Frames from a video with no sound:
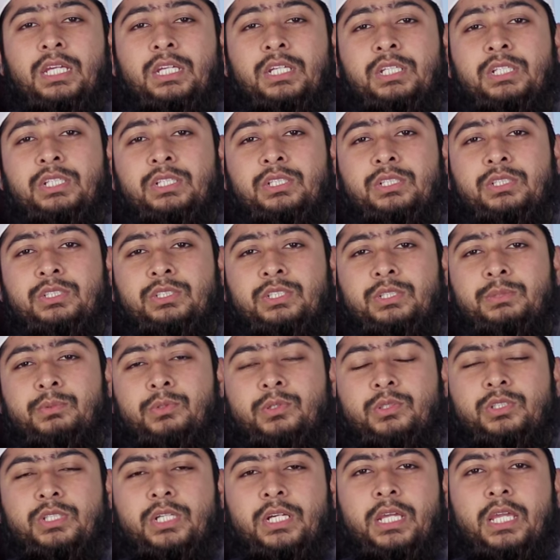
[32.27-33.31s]
এই
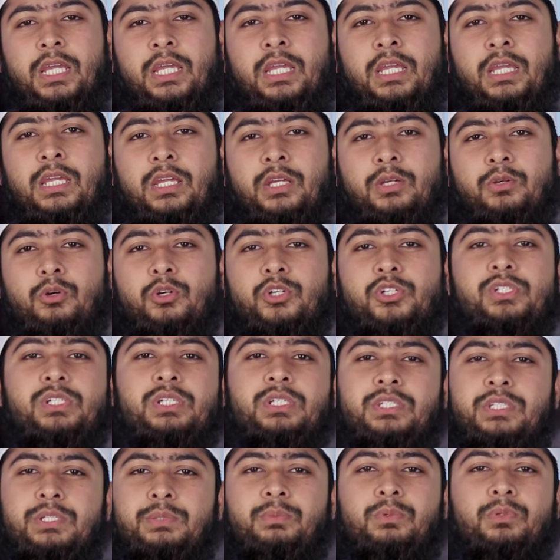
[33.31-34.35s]
জীবনটাকে
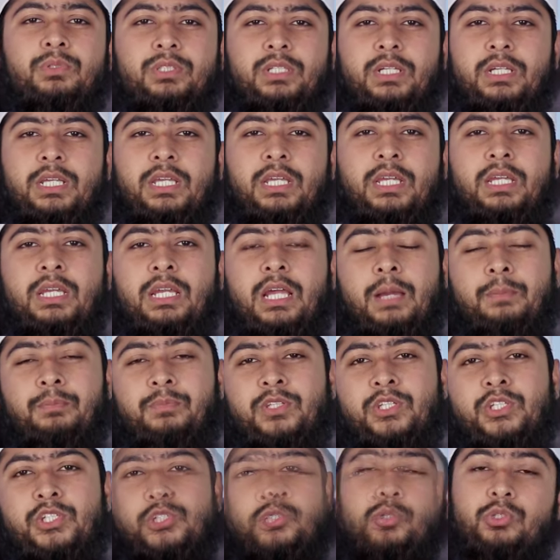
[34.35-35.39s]
কষ্টের জীবনটাকে
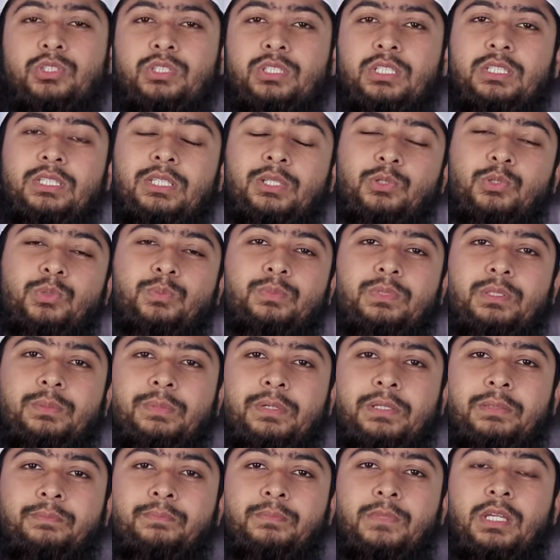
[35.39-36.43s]
আপনি স্বস্তিতে রূপ
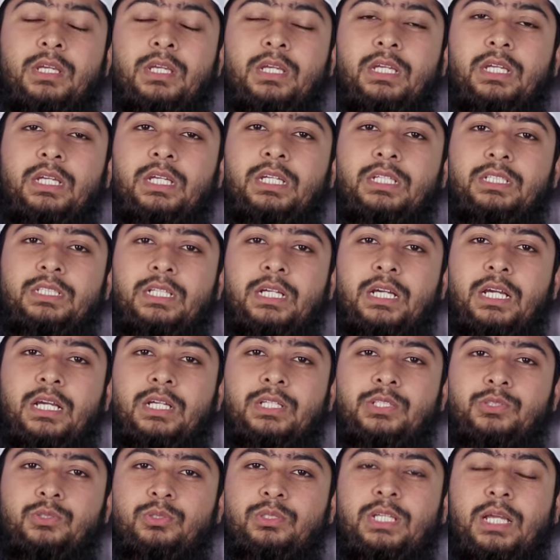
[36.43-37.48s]
দিবেন এটা
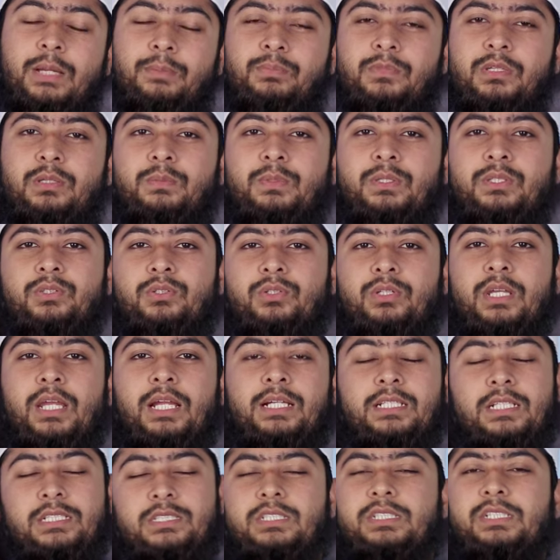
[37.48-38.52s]
যদি আপনার ভিতরে
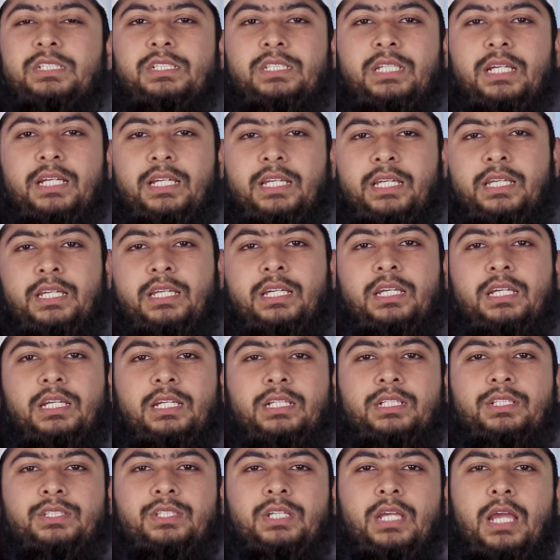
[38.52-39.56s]
একটা জিনিস থাকে
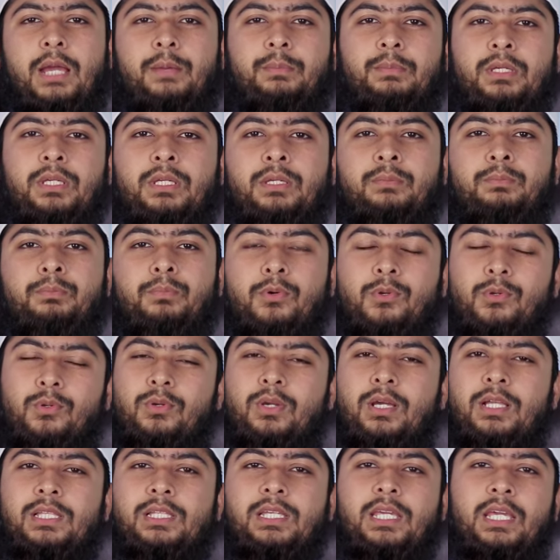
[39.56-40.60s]
যে আমি
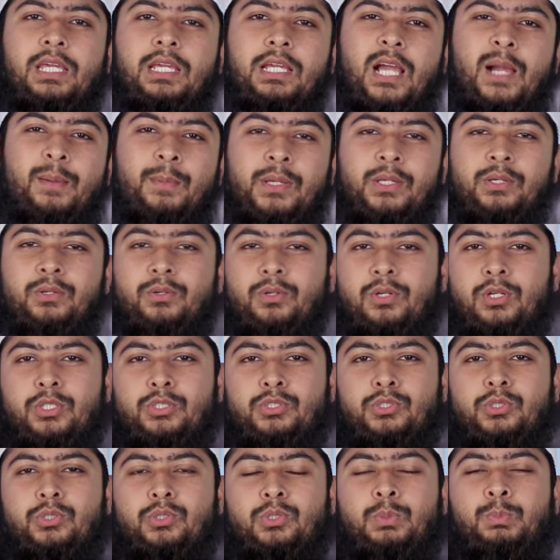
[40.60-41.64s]
পরকালকে কামাই করার
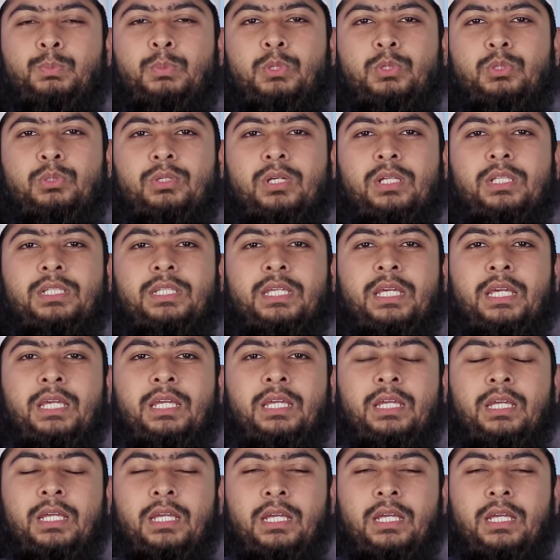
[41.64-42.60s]
জন্য পরকালকে